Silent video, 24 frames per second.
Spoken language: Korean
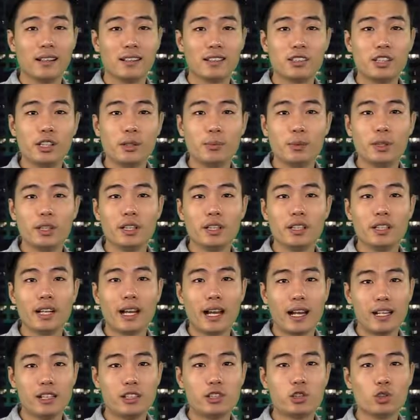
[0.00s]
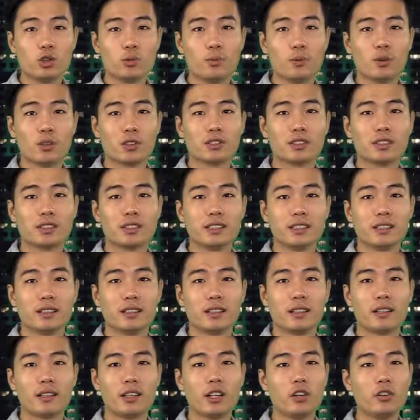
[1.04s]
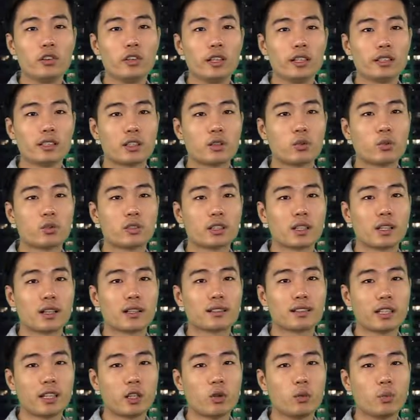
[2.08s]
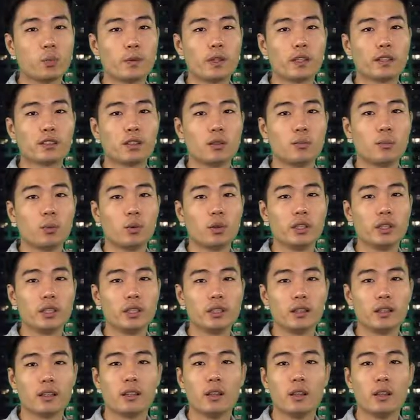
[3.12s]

12일 LGU 플러스는 현대자동차가 새롭게 선보이는